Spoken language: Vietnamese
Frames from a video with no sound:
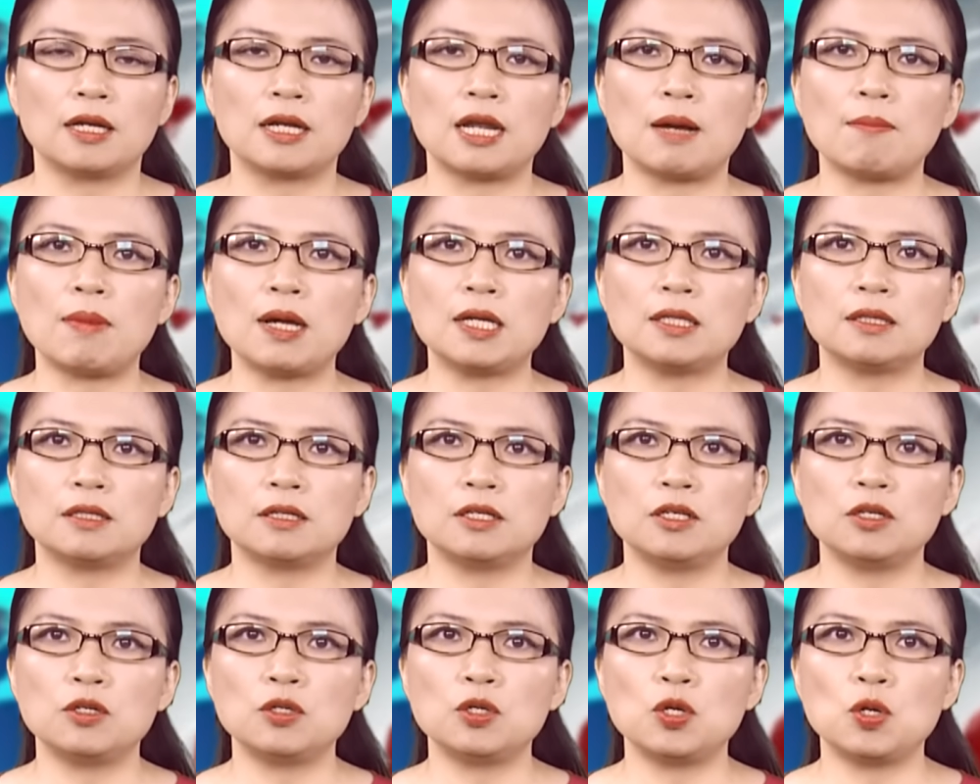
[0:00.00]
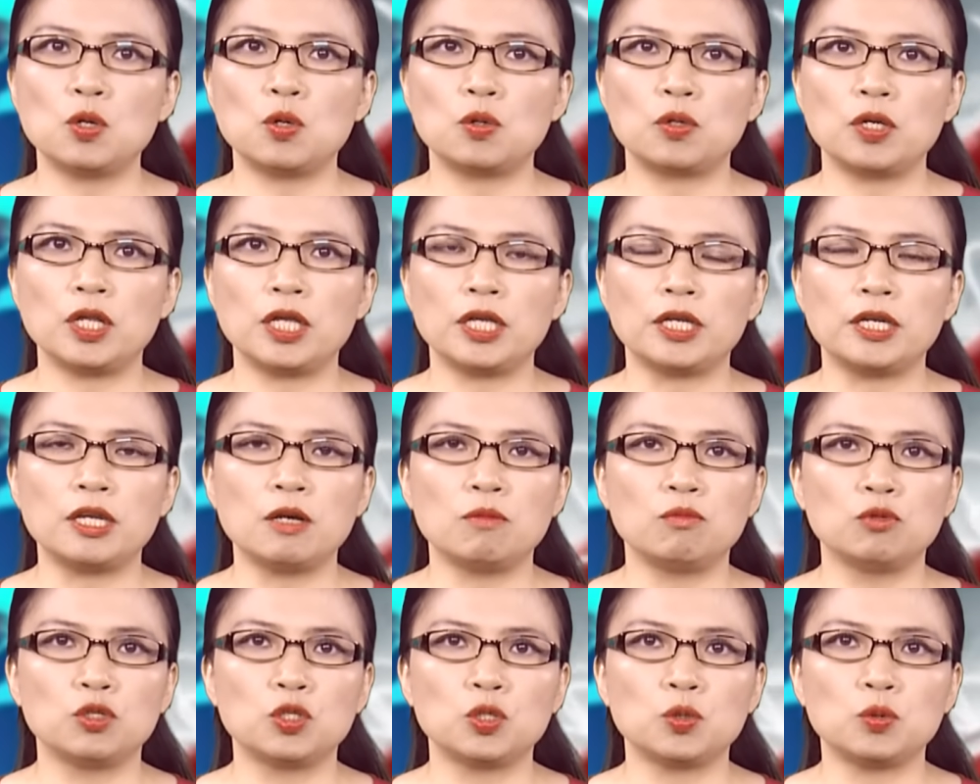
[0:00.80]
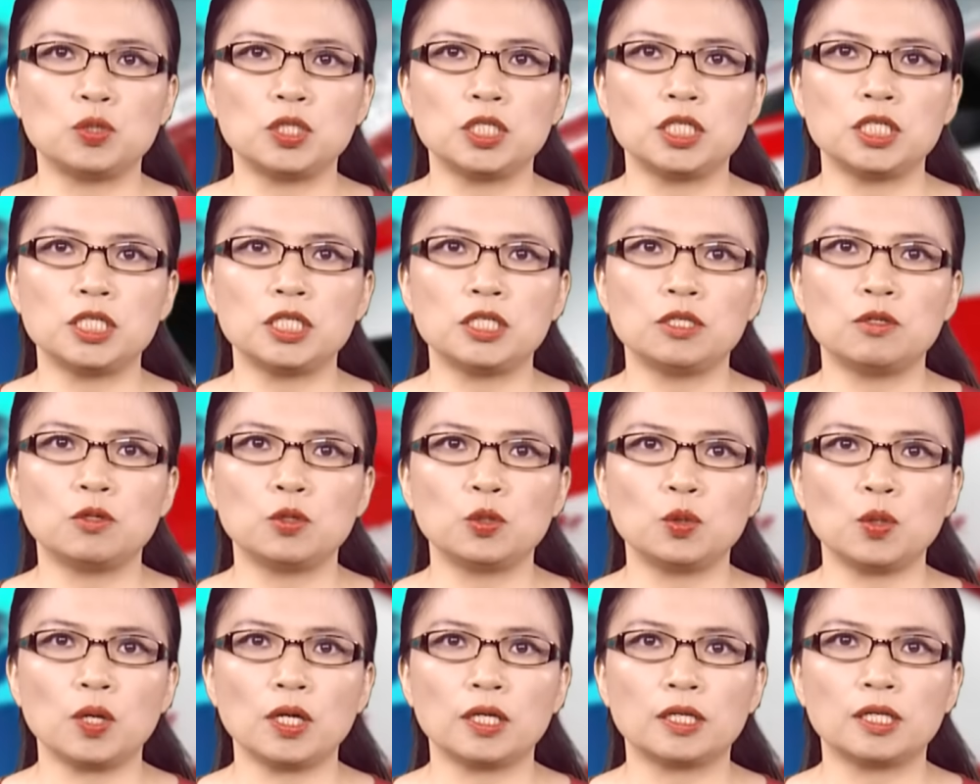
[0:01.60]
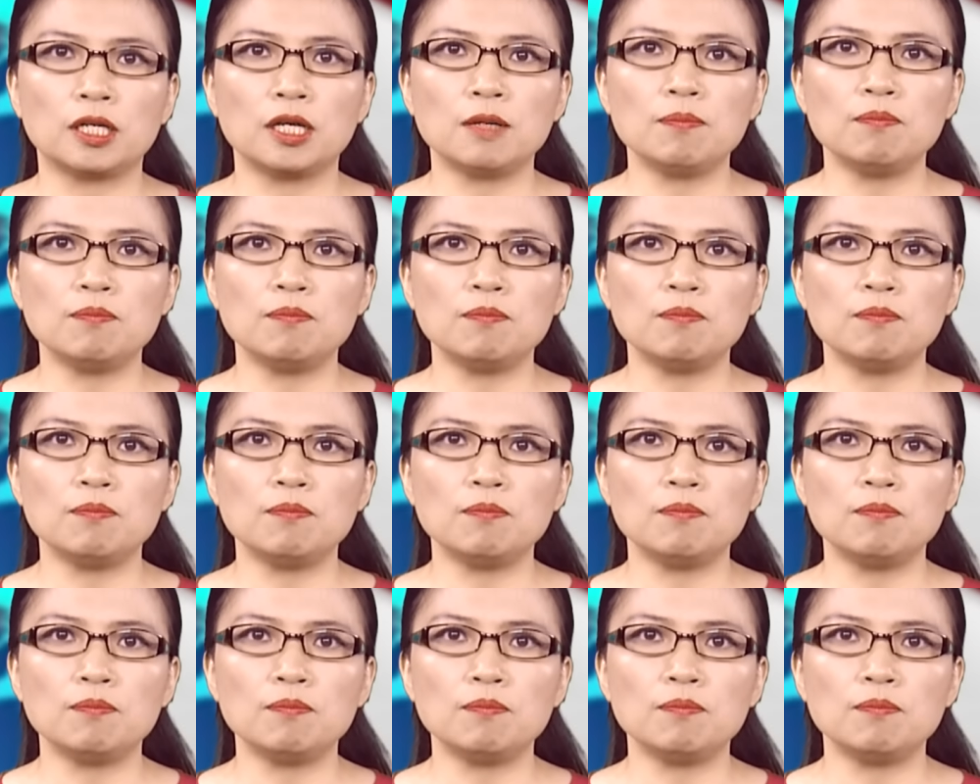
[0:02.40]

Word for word: đã bay tới Ấn Độ để đồng chủ trì đối thoại